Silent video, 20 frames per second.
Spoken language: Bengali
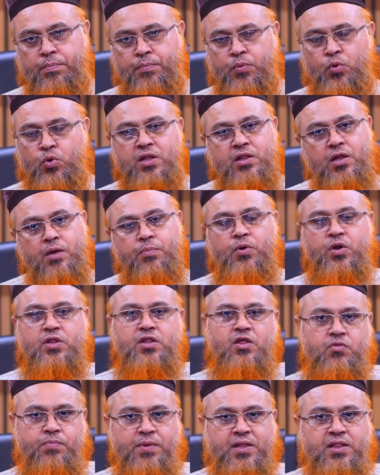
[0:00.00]
পরে তারপরে
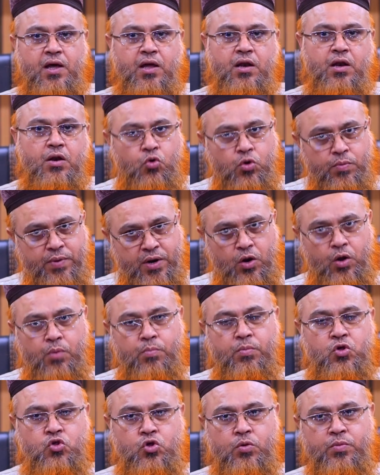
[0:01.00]
তাজবি তাহলে করবেন
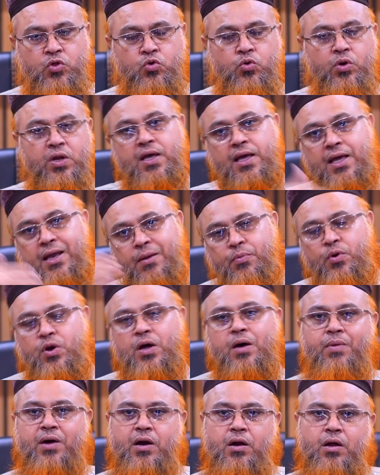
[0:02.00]
লম্বা সময় জুড়ে এরপরে
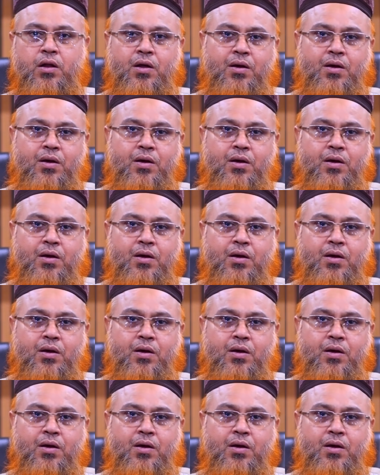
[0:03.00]
আবার